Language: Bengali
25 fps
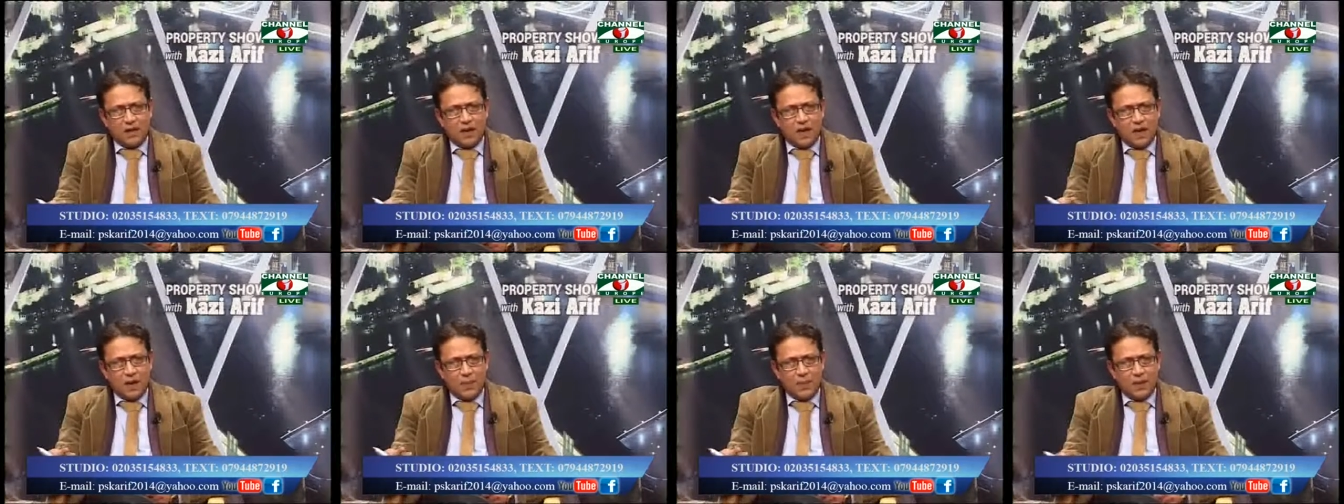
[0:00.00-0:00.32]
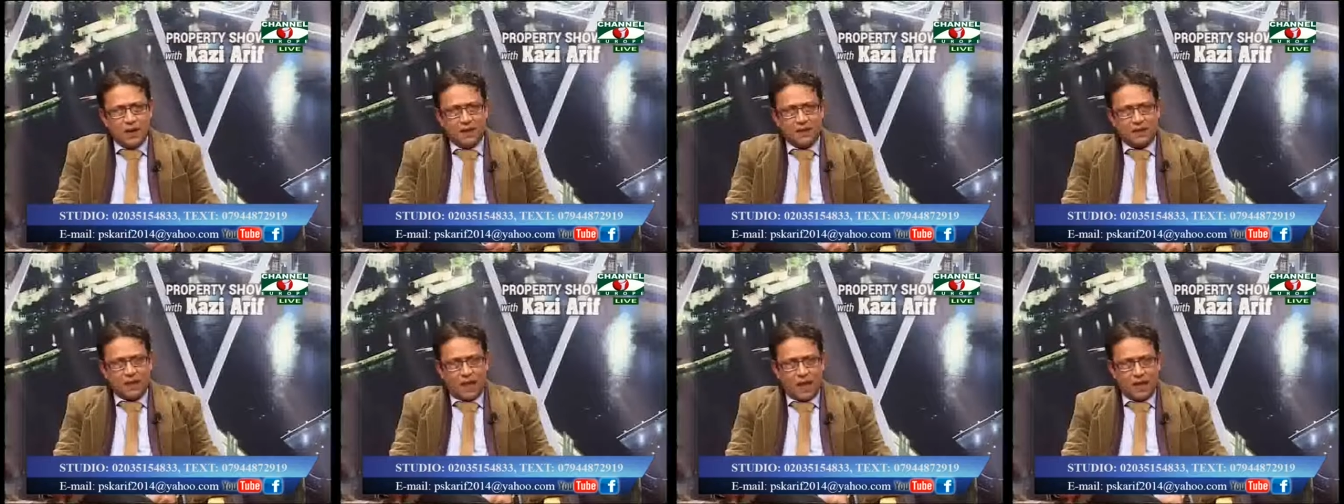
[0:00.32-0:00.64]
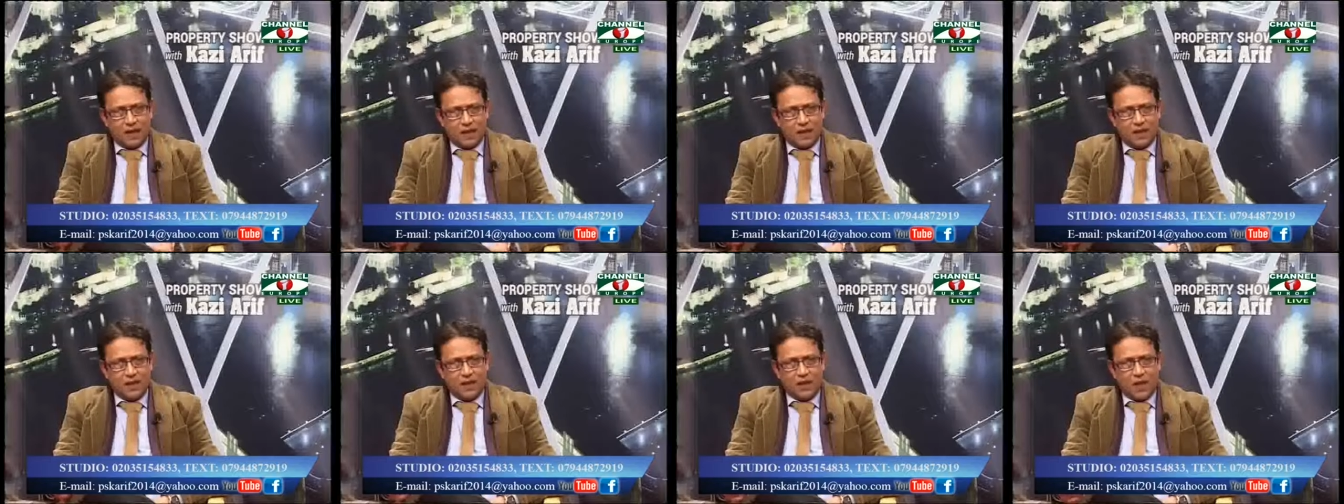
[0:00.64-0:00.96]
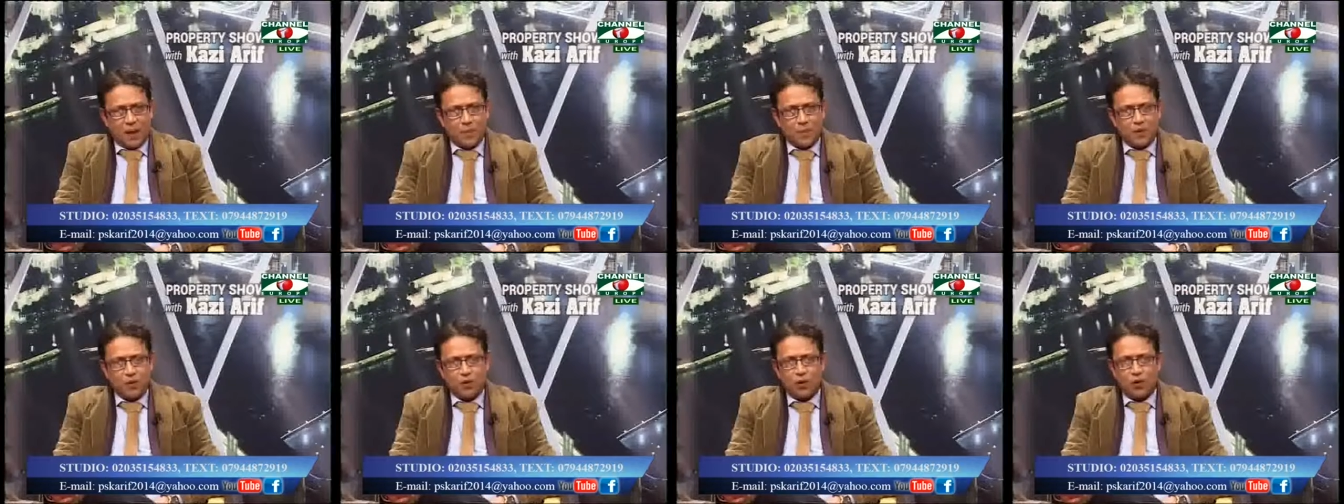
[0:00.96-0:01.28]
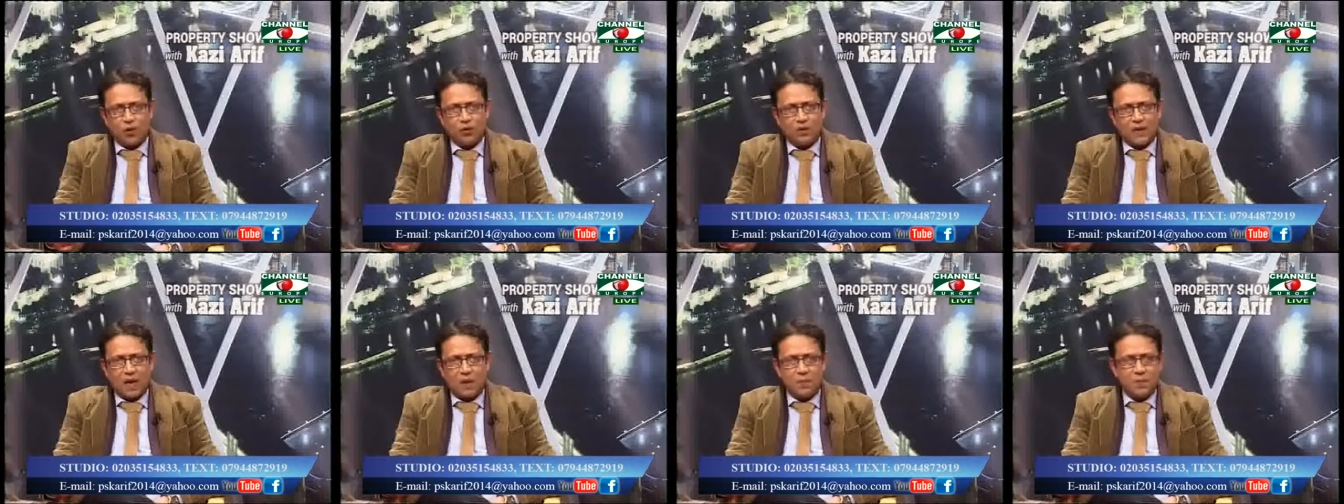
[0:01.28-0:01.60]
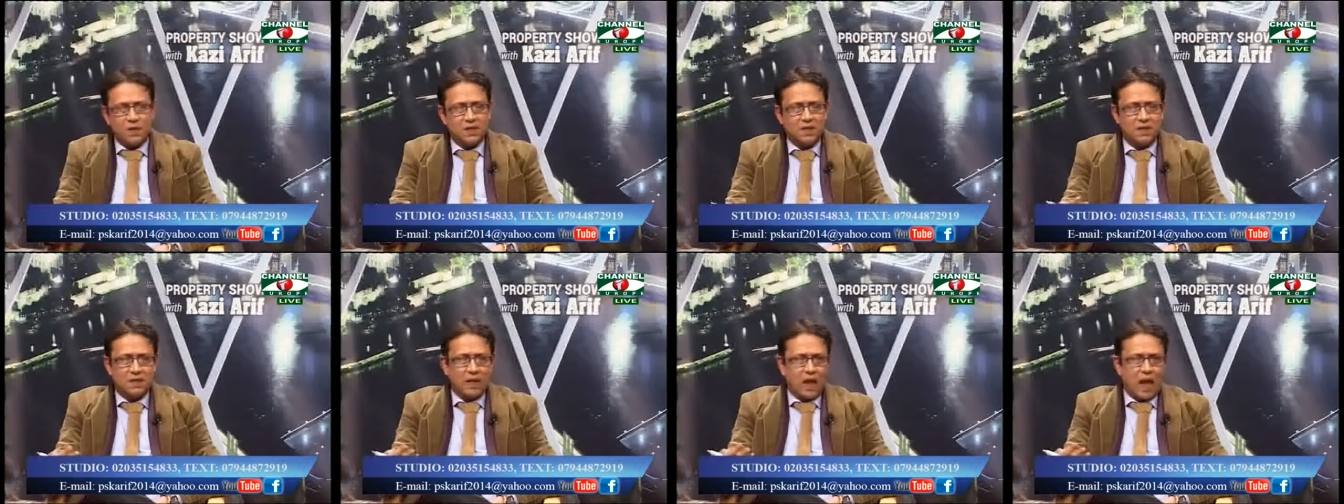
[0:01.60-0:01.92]
লিমিট থাকে আপনি তখন তার
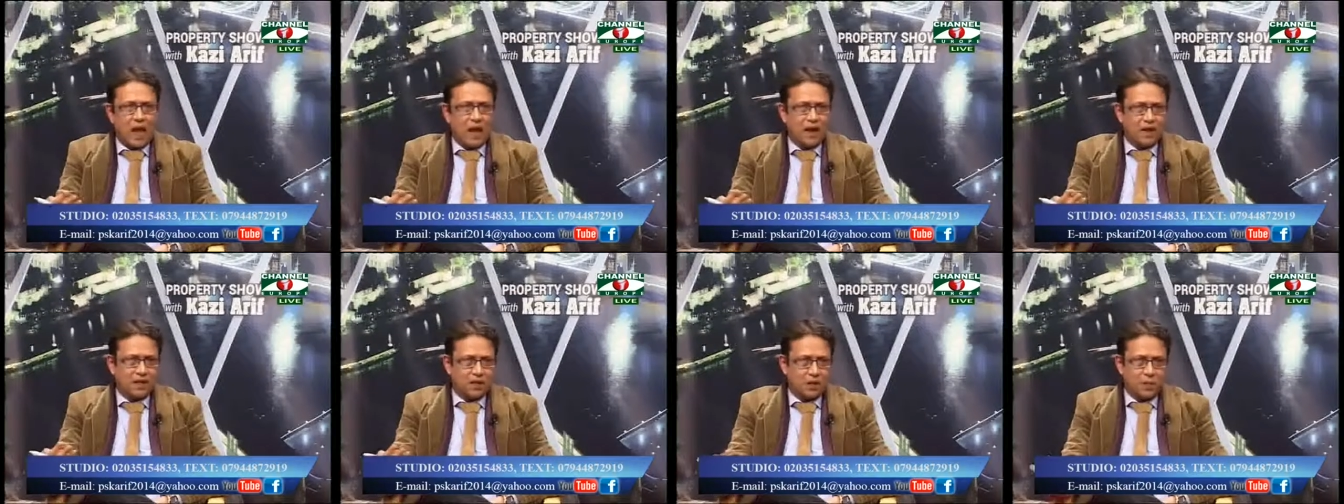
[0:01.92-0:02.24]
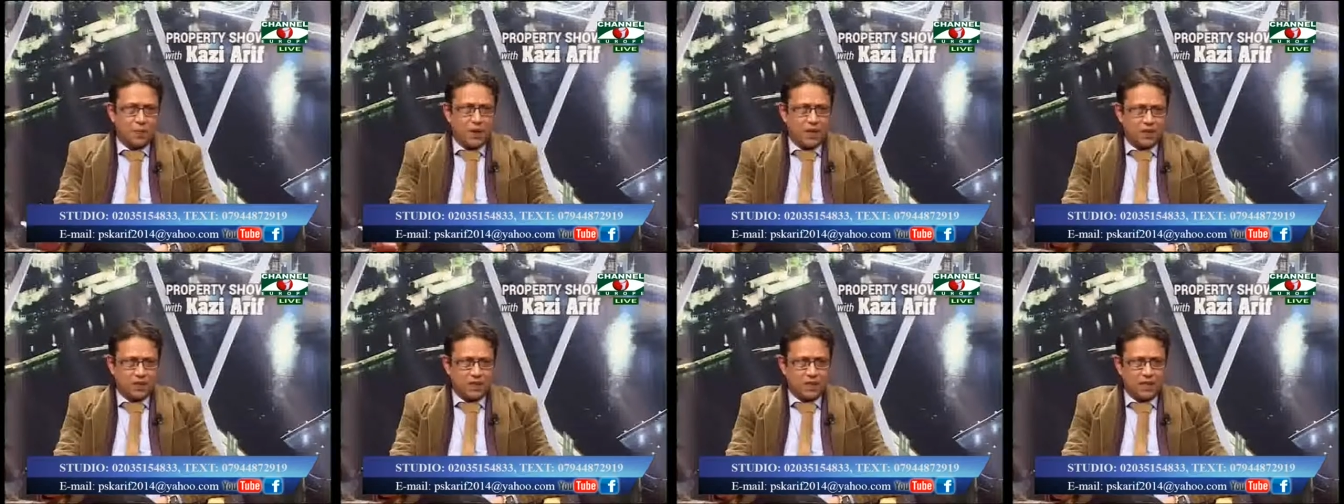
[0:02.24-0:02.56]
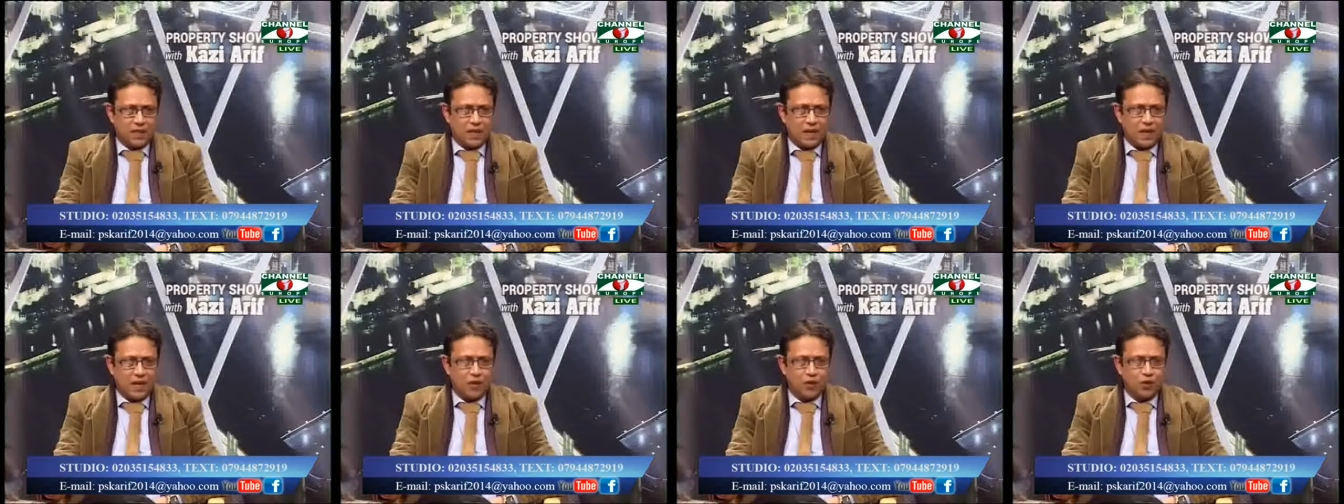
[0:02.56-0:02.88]
বেশি আগাতে পাচ্ছেন না